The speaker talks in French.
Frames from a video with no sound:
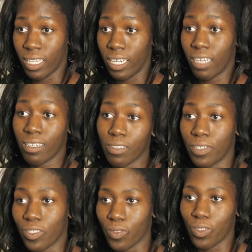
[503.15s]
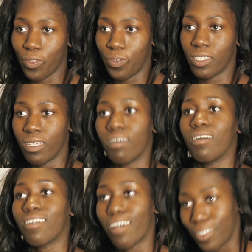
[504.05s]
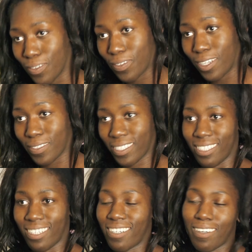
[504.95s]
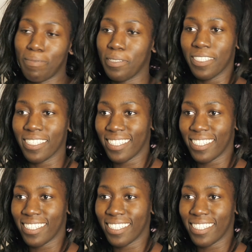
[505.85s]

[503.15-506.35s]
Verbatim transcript: Et là, en fait, on le refaisait encore une fois, donc c'était encore mieux.